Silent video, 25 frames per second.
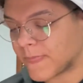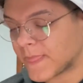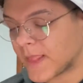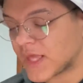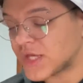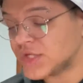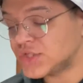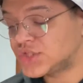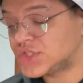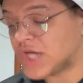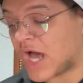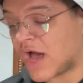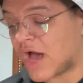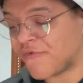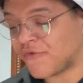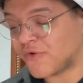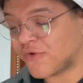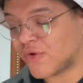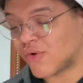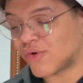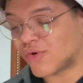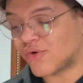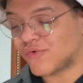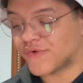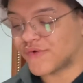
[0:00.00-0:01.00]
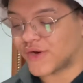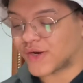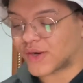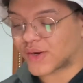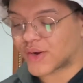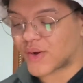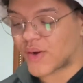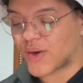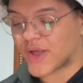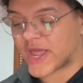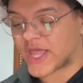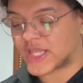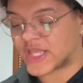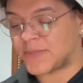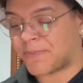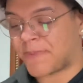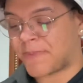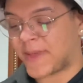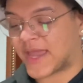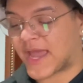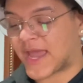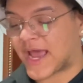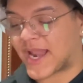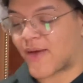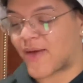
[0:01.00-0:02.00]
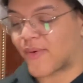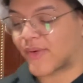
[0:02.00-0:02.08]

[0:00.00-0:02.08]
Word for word: Já ficou com vergonha de pegar